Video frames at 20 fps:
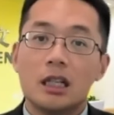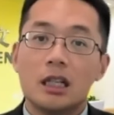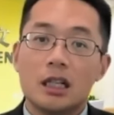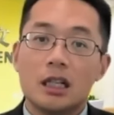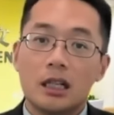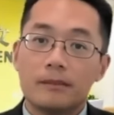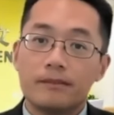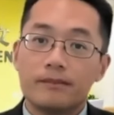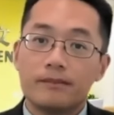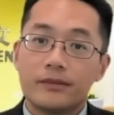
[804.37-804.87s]

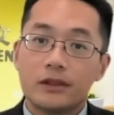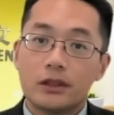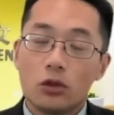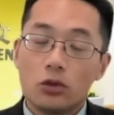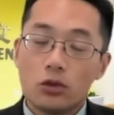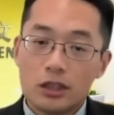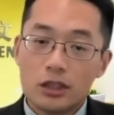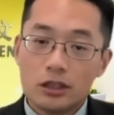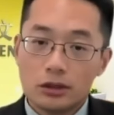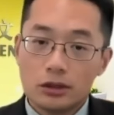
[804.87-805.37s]
呃，
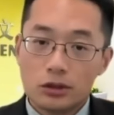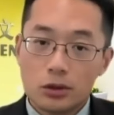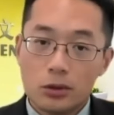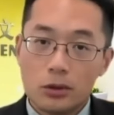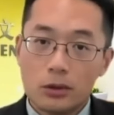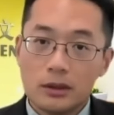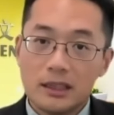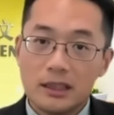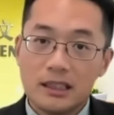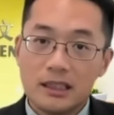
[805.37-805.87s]
都是
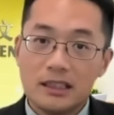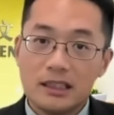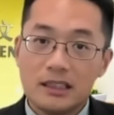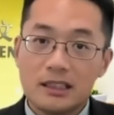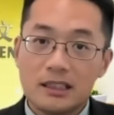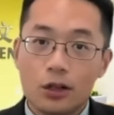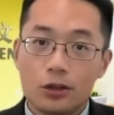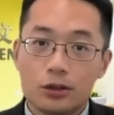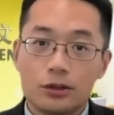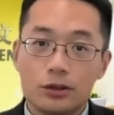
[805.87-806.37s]
从
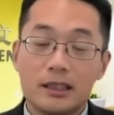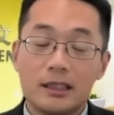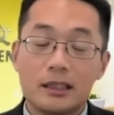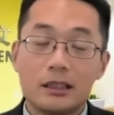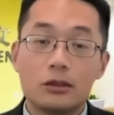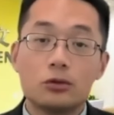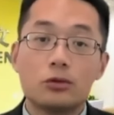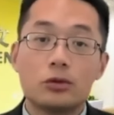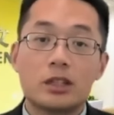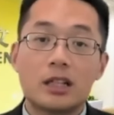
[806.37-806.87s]
你学
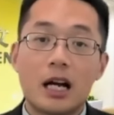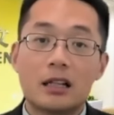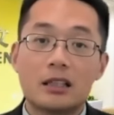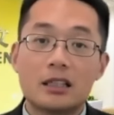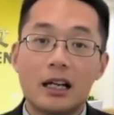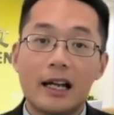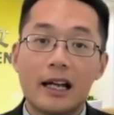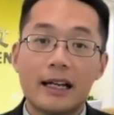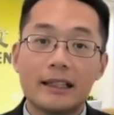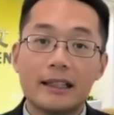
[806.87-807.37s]
一路
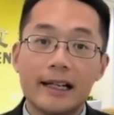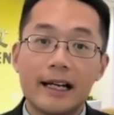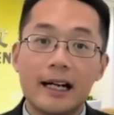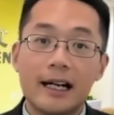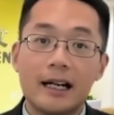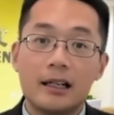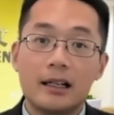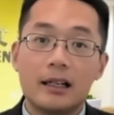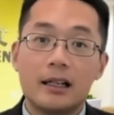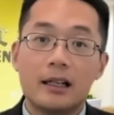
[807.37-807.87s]
上上来的
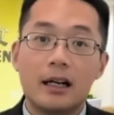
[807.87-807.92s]
呀。